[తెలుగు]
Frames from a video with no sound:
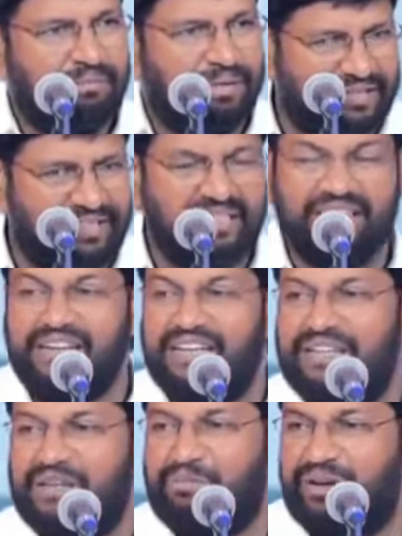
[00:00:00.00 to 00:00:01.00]
పాత్ర
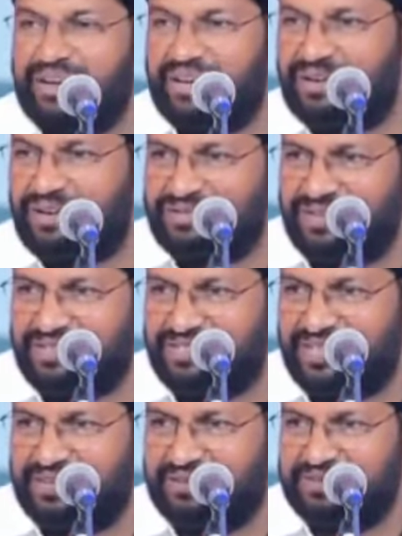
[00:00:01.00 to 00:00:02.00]
నిండా నేను బంగారు కాసులు
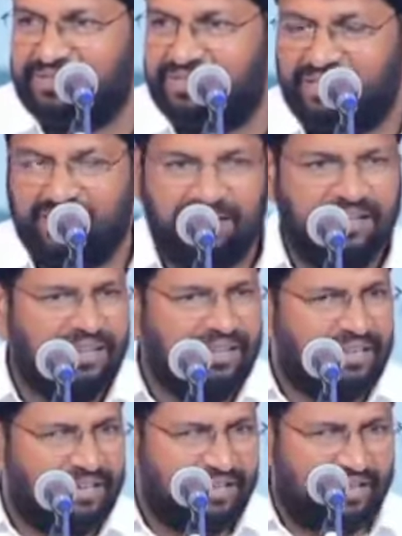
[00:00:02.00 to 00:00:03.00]
ఇచ్చాను
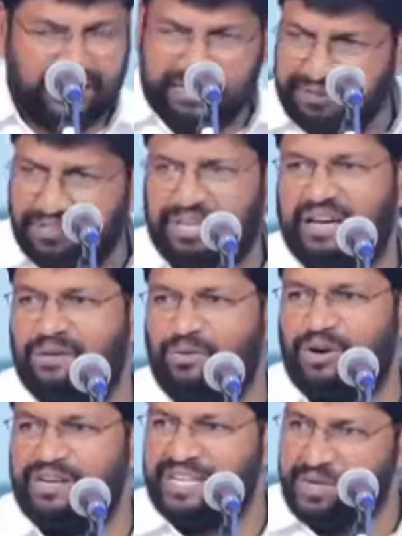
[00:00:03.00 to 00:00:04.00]
నాకు ఇవి
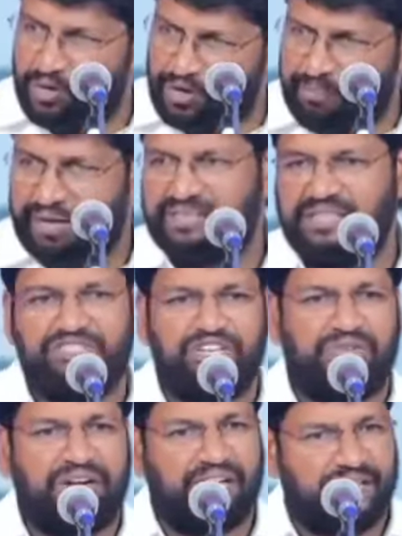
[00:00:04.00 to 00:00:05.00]
చాలవు అంటే ఇంకొక పాత్ర
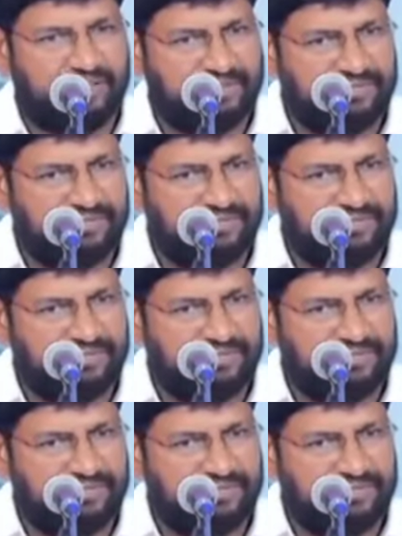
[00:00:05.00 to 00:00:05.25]
ఇచ్చేవాడిని